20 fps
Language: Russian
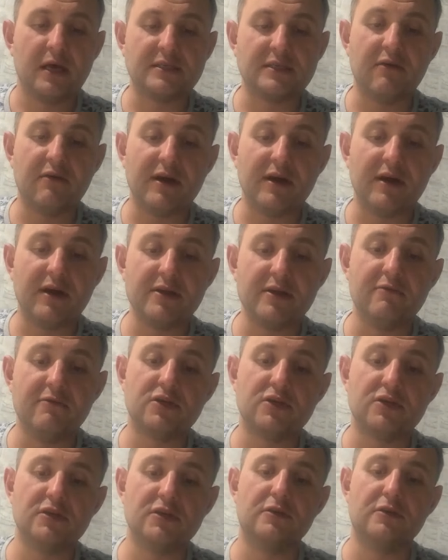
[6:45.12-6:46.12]
на основании
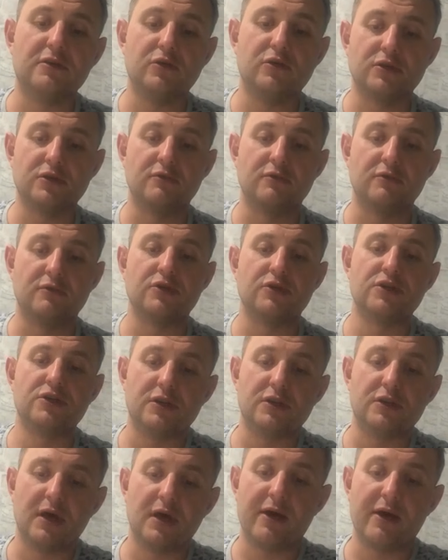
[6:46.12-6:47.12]
вышеизложенного
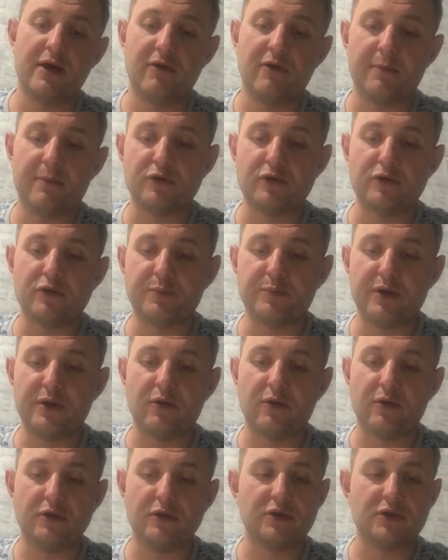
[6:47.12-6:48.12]
считаю вопрос
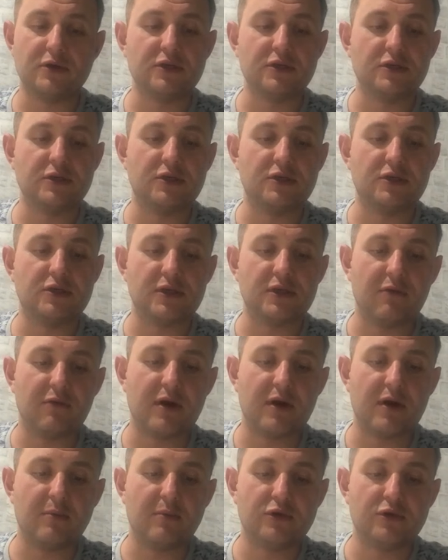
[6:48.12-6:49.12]
перехода на
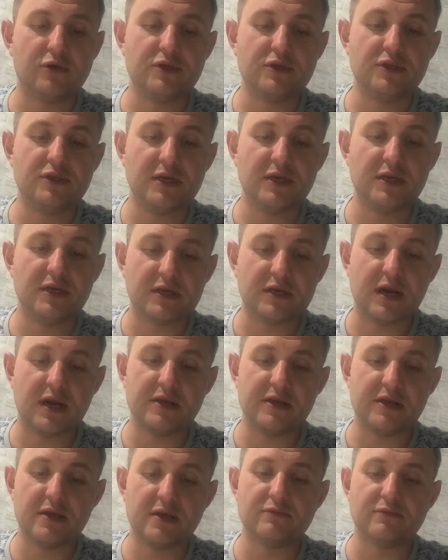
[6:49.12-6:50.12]
6-часовой рабочий день с
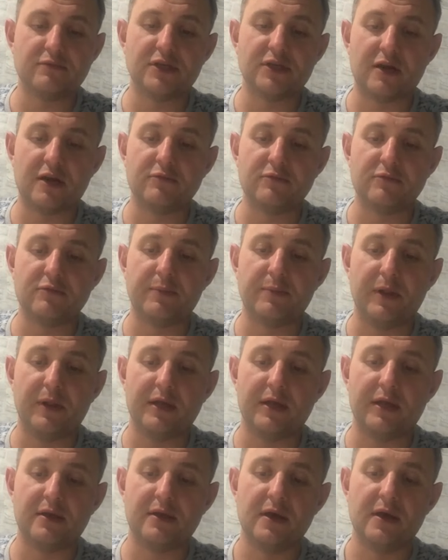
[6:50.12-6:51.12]
сохранением заработной
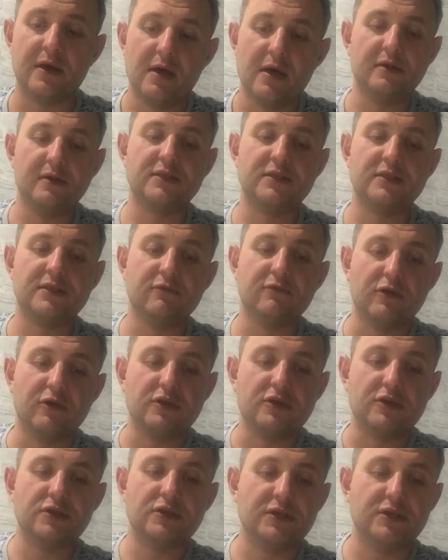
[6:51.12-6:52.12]
платы на
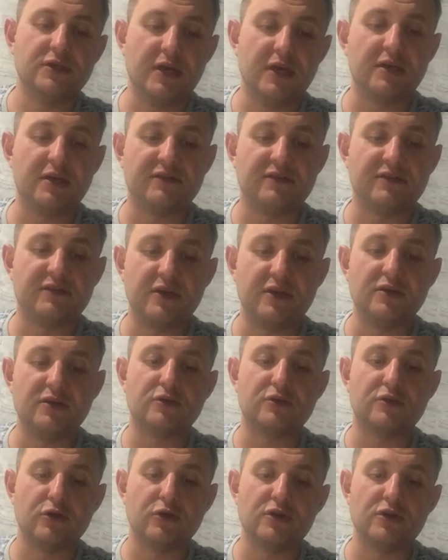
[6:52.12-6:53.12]
сегодняшний день и в
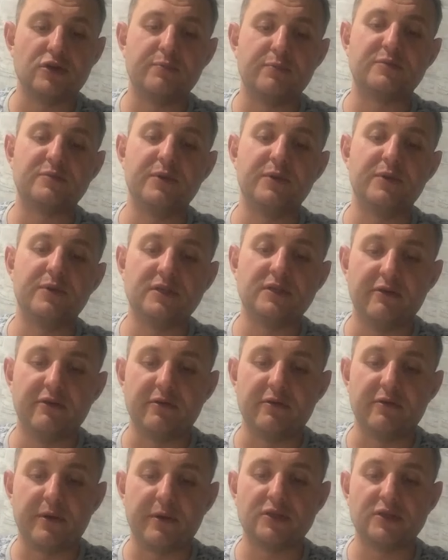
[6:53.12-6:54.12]
среднесрочной
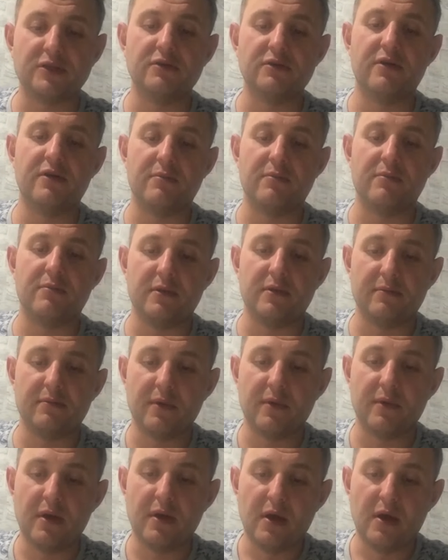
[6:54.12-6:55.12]
перспективе
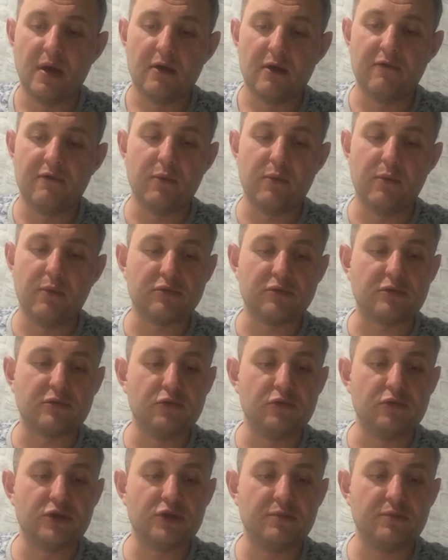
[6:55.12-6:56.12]
преждевременным. В любом
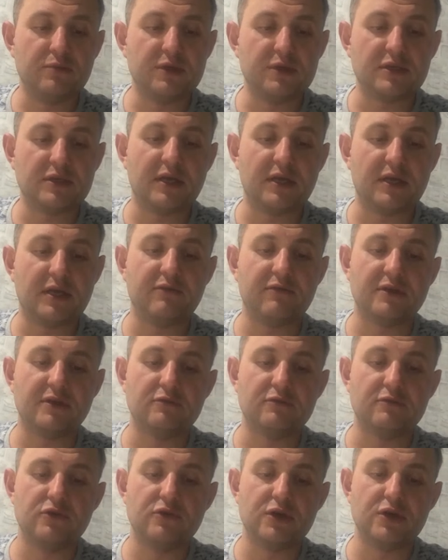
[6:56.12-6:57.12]
случае, без
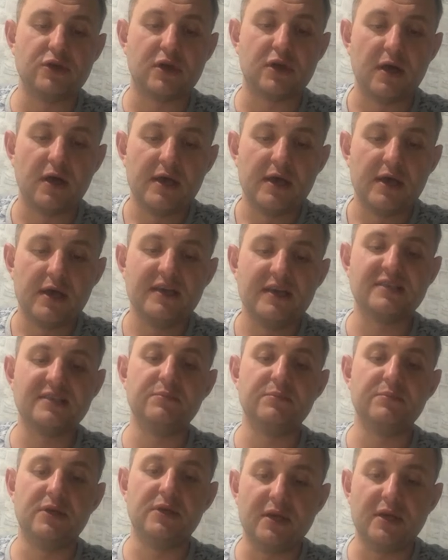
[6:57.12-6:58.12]
соответствующих
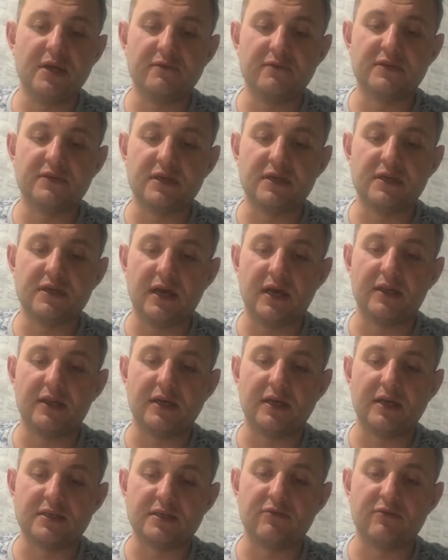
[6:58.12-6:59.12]
изменений в
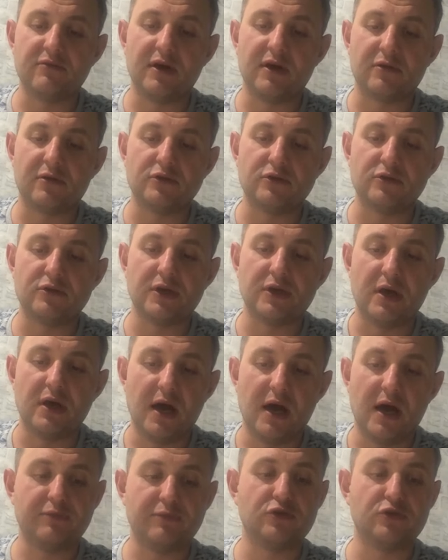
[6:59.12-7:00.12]
законодательстве о
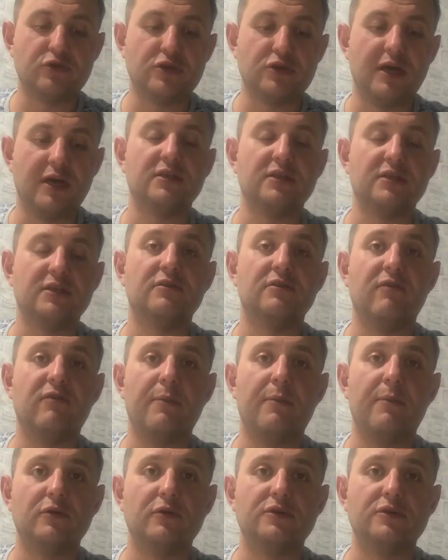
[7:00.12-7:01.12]
труде обсуждать этот
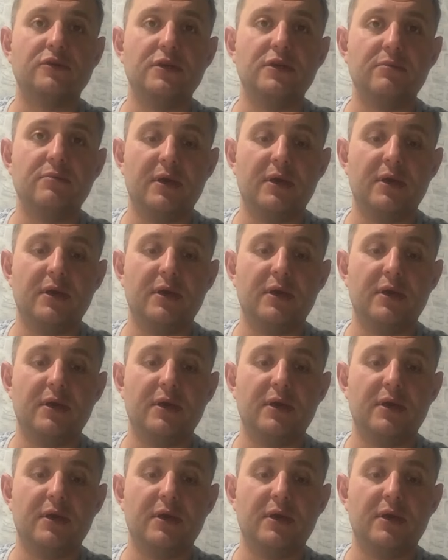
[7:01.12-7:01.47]
вопрос